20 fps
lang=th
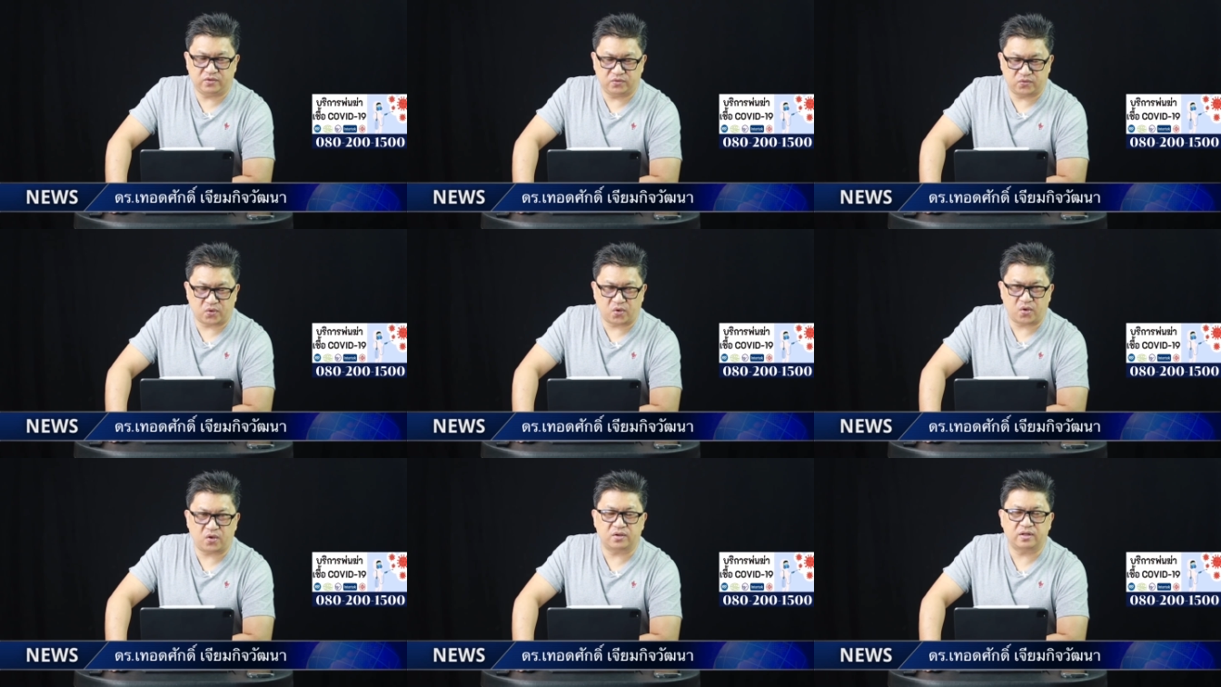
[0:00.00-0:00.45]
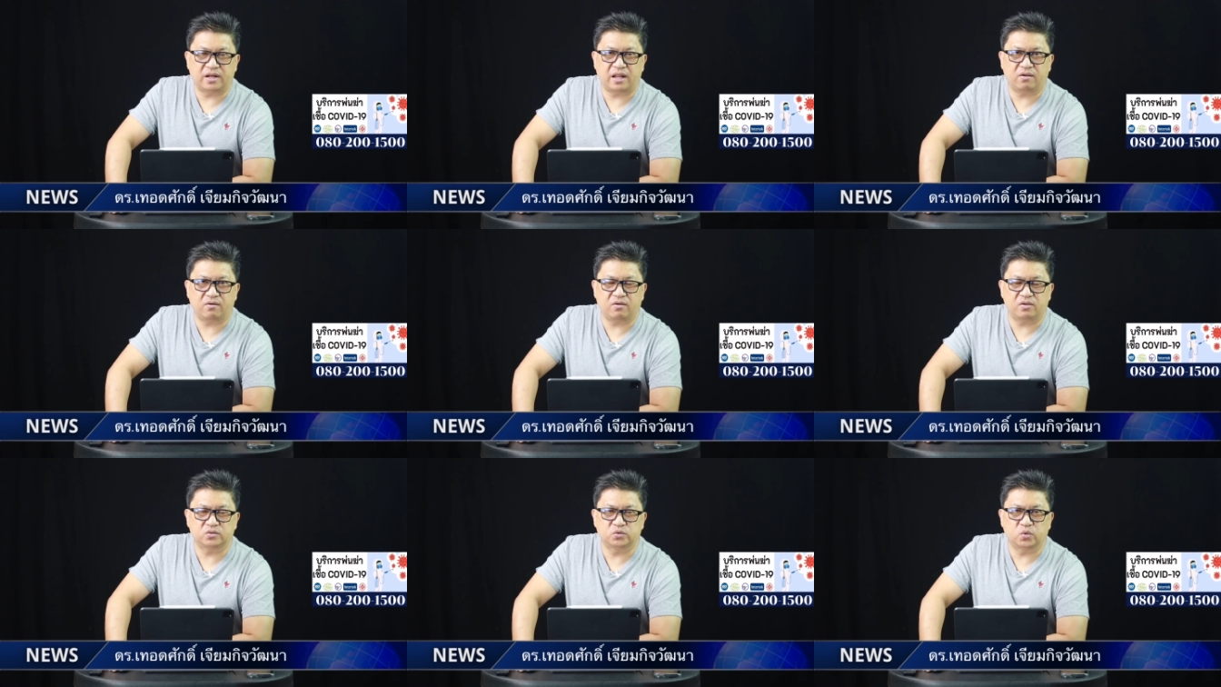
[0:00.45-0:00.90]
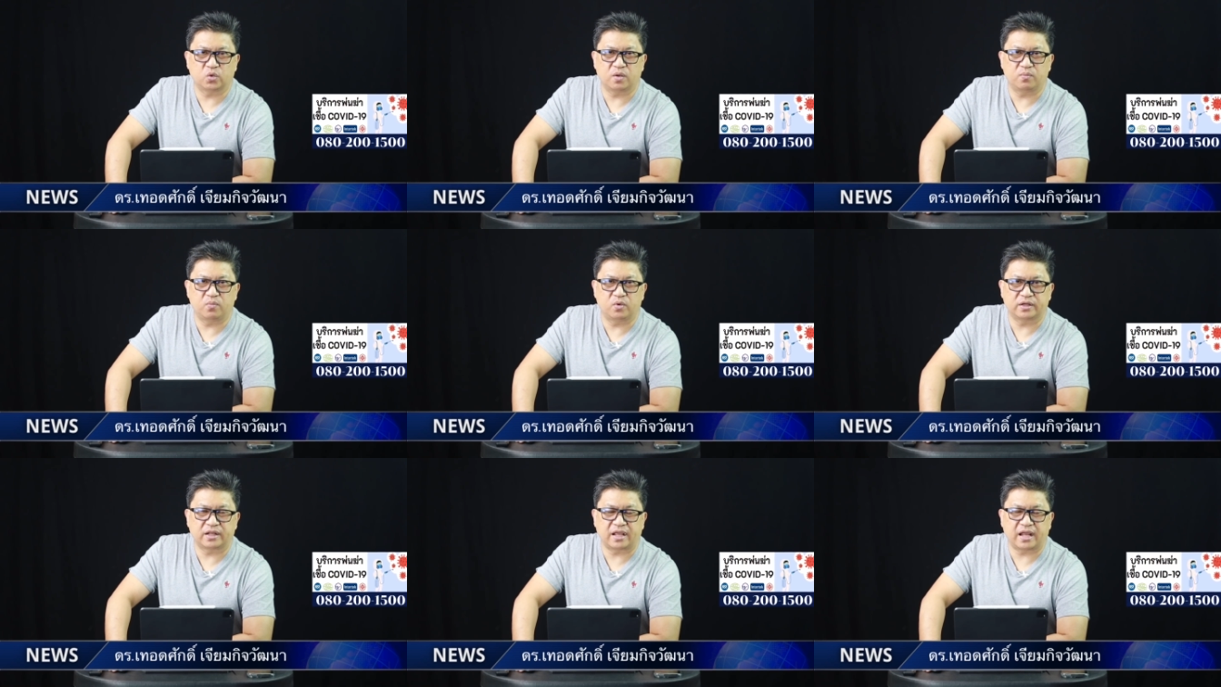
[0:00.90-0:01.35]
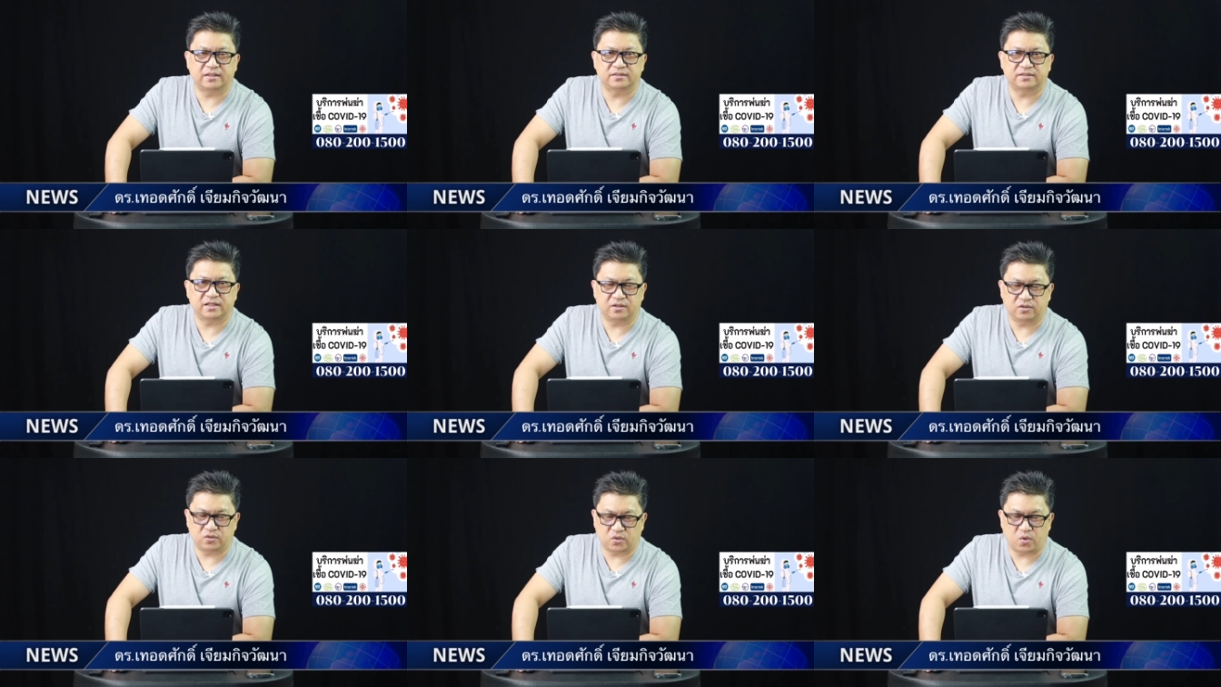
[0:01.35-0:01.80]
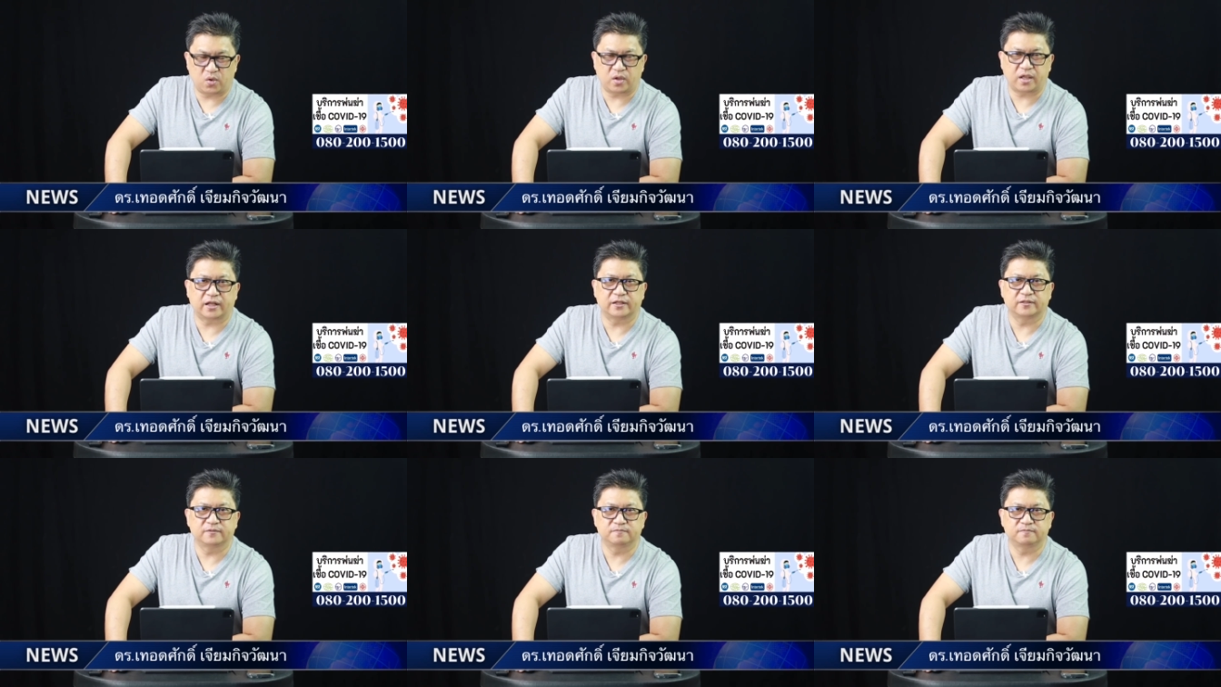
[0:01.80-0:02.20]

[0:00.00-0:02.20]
วิเคราะห์ แล้วก็สู่กระบวนการสังเคราะห์กัน